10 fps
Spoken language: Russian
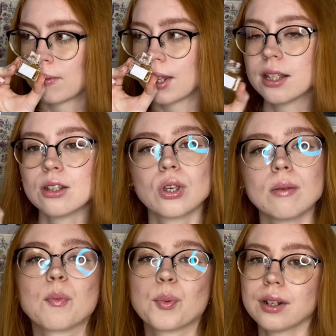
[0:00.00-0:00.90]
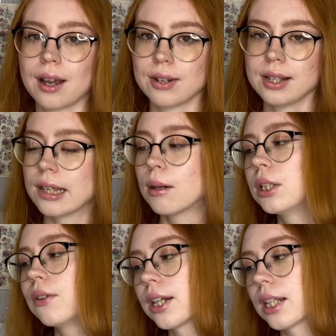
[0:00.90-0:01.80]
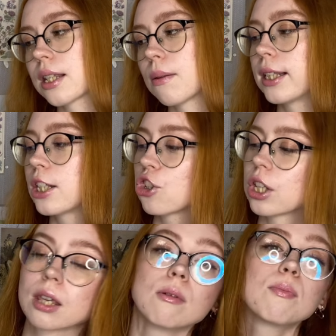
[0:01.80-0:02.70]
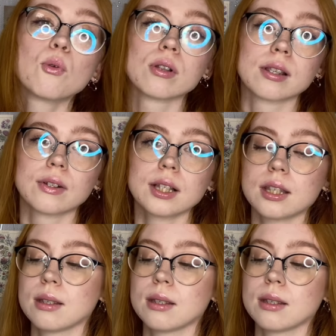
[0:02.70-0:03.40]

Эти духи мне понравились, я бы, наверное, сама даже такими пользовалась.